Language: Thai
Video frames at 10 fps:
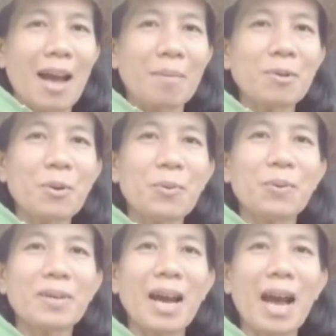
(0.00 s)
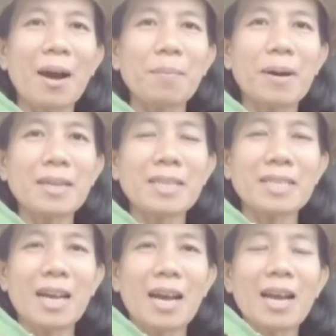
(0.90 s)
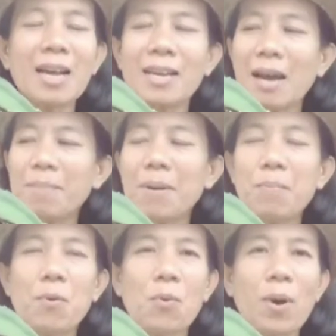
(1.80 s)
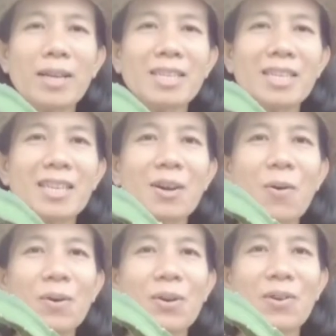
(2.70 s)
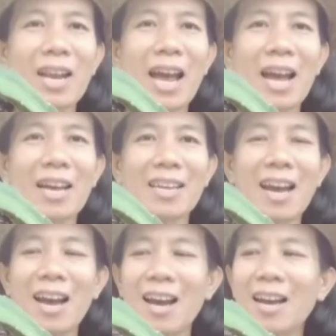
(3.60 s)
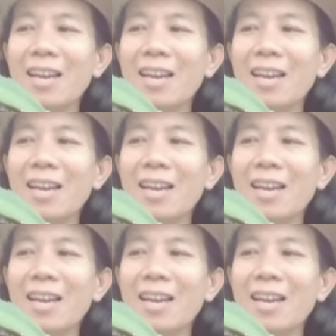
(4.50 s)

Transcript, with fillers: 3ถุงนะคะเพื่อที่จะนำไปปลูกไว้ที่โคกหนองนานะคะ